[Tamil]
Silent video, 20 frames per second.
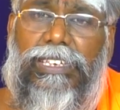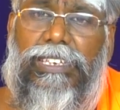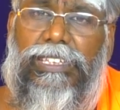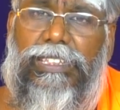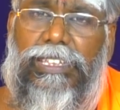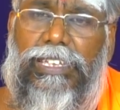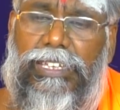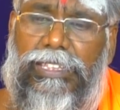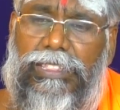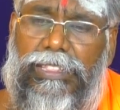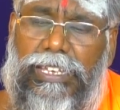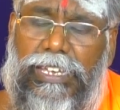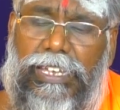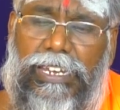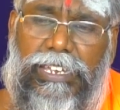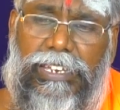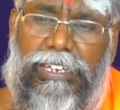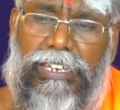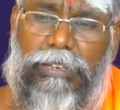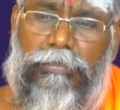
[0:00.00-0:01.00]
இதே இந்த
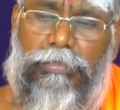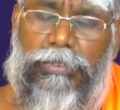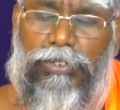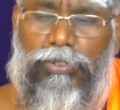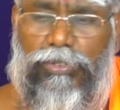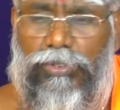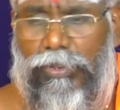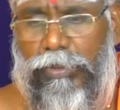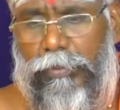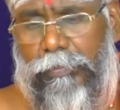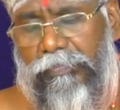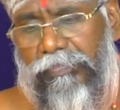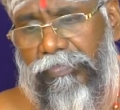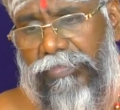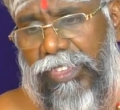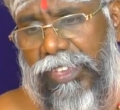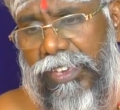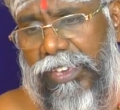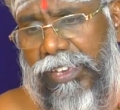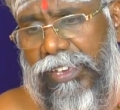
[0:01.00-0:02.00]
இலையை என்ன பண்ணணும்
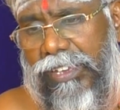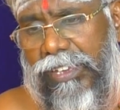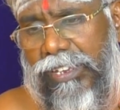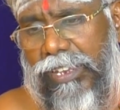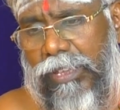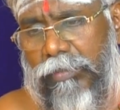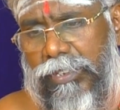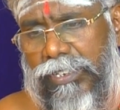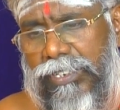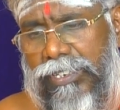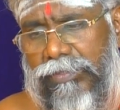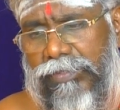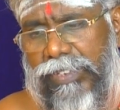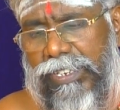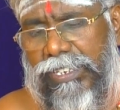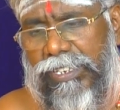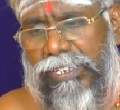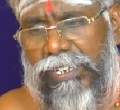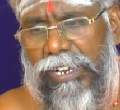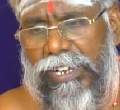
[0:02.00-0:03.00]
நமக்கு
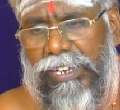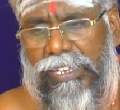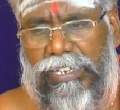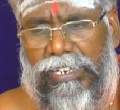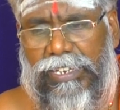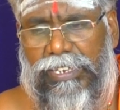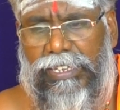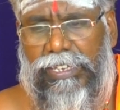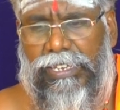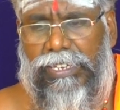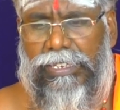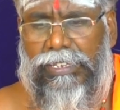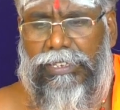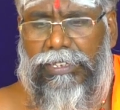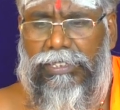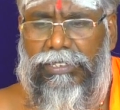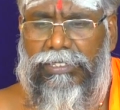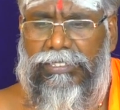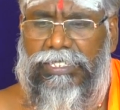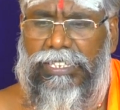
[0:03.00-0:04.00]
வீட்டுக்கு அடிக்கடி
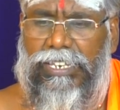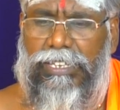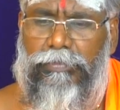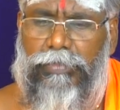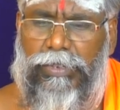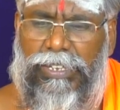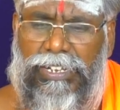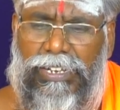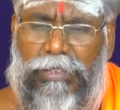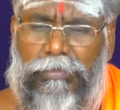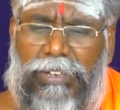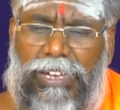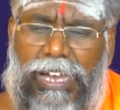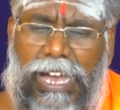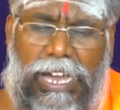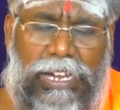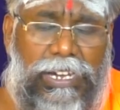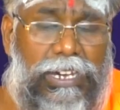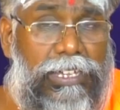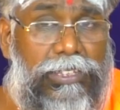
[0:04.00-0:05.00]
சில பேர் நமக்கு
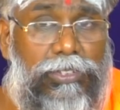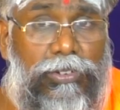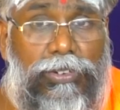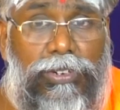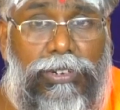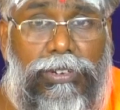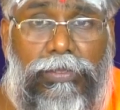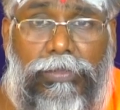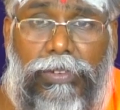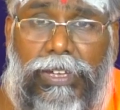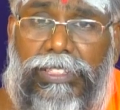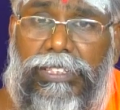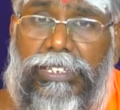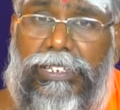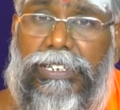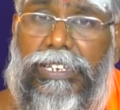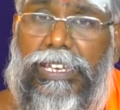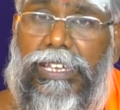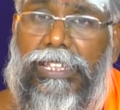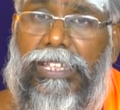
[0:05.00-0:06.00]
ஆகாதவங்க
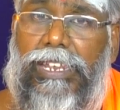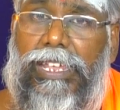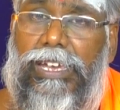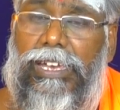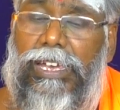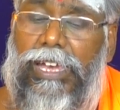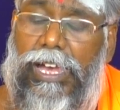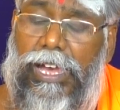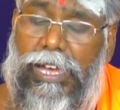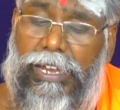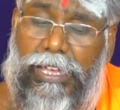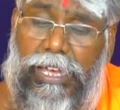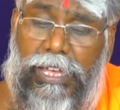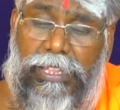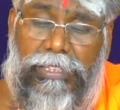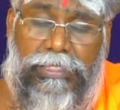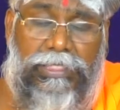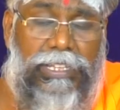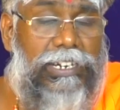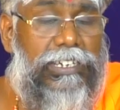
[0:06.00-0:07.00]
வந்துக்கிட்டே இருக்கிறாங்க ஆனால்
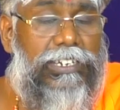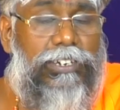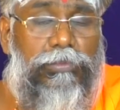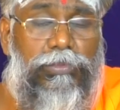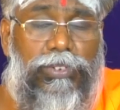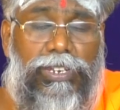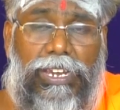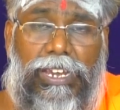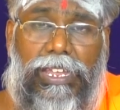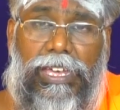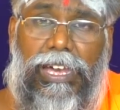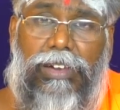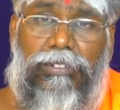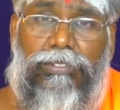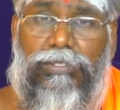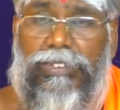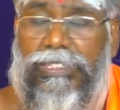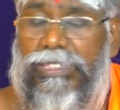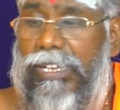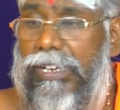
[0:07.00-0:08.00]
அதை தடுக்க முடியல
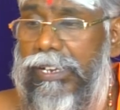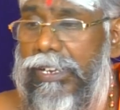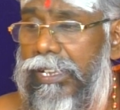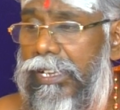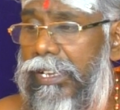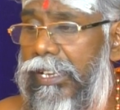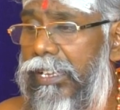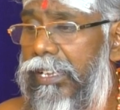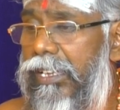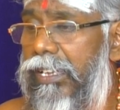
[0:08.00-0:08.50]
அவங்க வந்தாங்கன்னா